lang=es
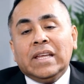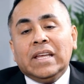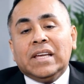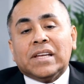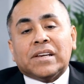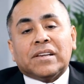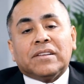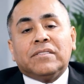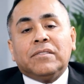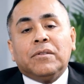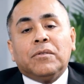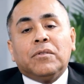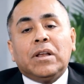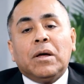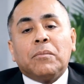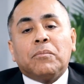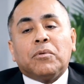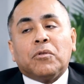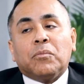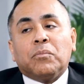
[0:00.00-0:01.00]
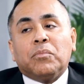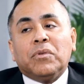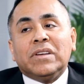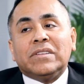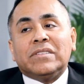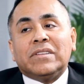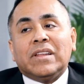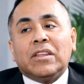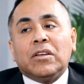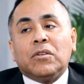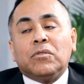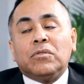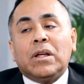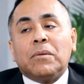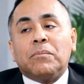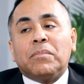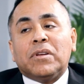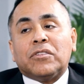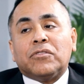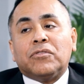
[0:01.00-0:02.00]
y recibo la propuesta de una
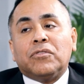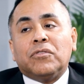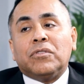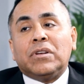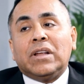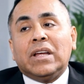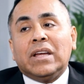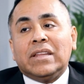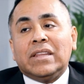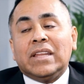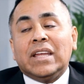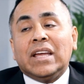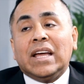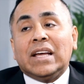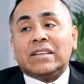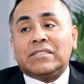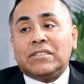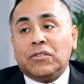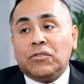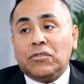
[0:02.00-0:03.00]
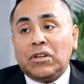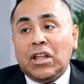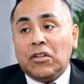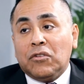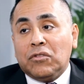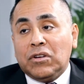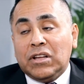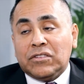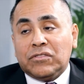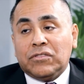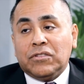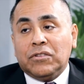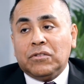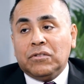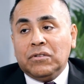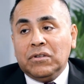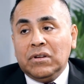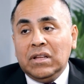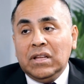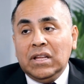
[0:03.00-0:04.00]
persona de hacer una
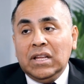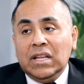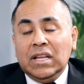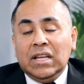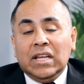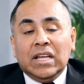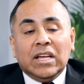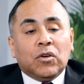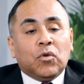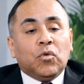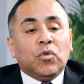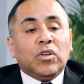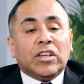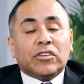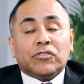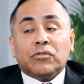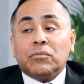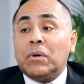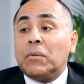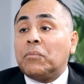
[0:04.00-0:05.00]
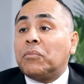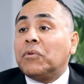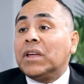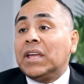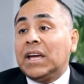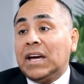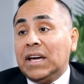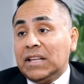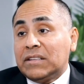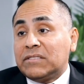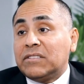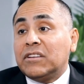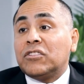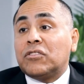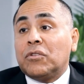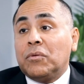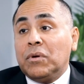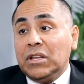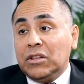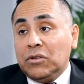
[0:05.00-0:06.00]
donación cuya suma puede llegar a
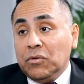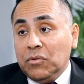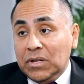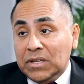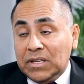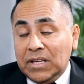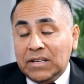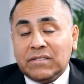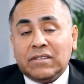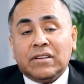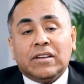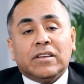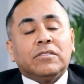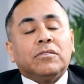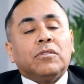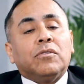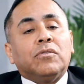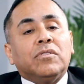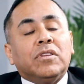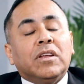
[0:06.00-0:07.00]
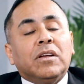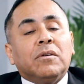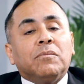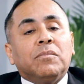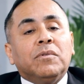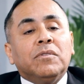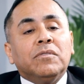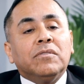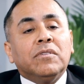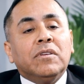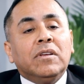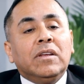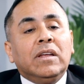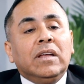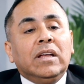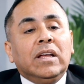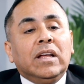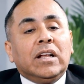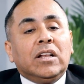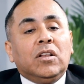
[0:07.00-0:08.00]
120 UITs en estos tiempos,
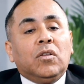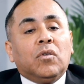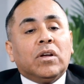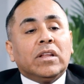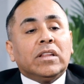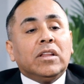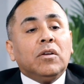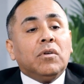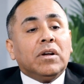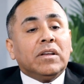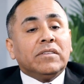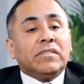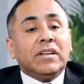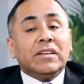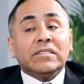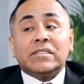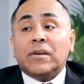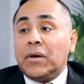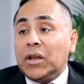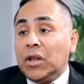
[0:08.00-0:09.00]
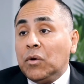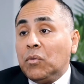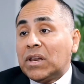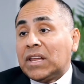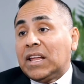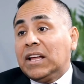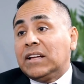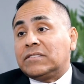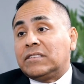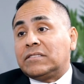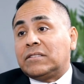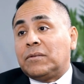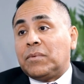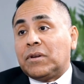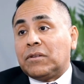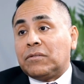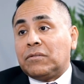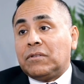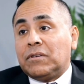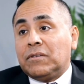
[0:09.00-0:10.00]
lo que tengo que hacer es averiguar quién es esa
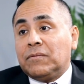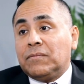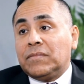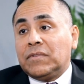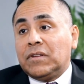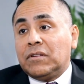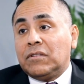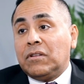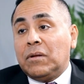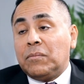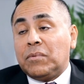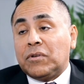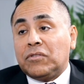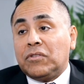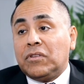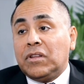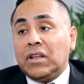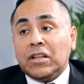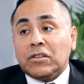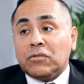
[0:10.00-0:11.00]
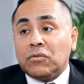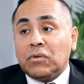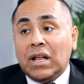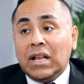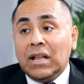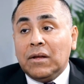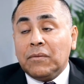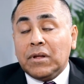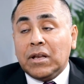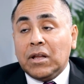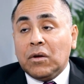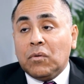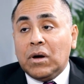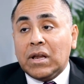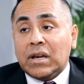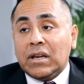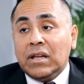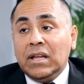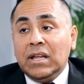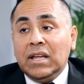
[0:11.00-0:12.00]
persona. Es una persona natural,
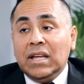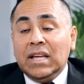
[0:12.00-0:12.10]
averiguar